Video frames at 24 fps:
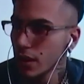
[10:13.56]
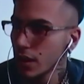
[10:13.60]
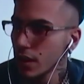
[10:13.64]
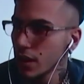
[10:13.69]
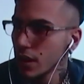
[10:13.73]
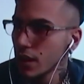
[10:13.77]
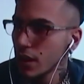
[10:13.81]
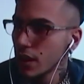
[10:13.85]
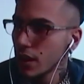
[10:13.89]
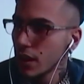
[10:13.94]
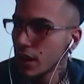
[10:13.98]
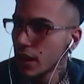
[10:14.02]

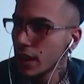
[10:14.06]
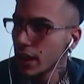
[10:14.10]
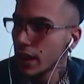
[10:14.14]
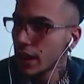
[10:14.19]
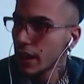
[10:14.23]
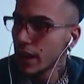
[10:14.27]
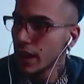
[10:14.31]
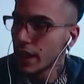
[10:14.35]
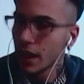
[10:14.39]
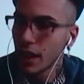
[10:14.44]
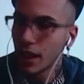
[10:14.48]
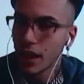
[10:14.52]

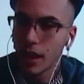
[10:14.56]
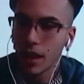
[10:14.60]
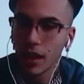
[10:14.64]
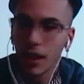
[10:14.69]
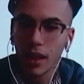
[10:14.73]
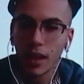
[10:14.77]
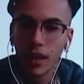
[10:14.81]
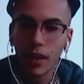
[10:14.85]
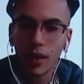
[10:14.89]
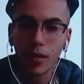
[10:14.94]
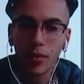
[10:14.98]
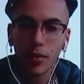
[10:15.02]

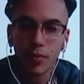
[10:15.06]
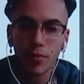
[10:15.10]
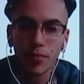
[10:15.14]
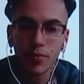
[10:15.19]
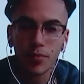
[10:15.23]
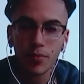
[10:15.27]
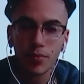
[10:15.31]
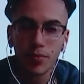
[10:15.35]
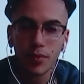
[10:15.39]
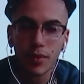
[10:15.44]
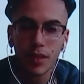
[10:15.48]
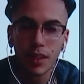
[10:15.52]
e,
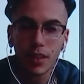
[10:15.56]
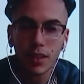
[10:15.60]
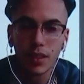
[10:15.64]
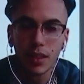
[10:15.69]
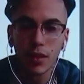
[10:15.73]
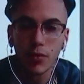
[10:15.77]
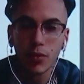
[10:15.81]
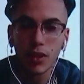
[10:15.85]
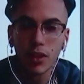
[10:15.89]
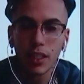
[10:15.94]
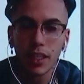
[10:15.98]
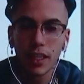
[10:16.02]
se
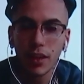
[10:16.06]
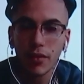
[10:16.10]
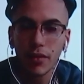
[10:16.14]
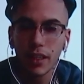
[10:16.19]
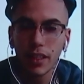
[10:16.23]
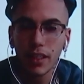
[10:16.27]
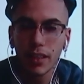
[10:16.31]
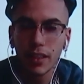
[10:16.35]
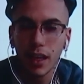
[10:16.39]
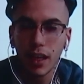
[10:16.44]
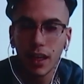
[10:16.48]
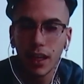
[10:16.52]
devo dire la
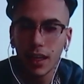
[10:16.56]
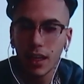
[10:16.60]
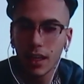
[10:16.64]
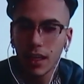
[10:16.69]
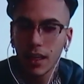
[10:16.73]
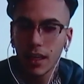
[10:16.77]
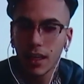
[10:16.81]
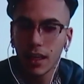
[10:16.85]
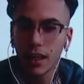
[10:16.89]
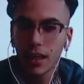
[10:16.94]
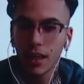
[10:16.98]
verità,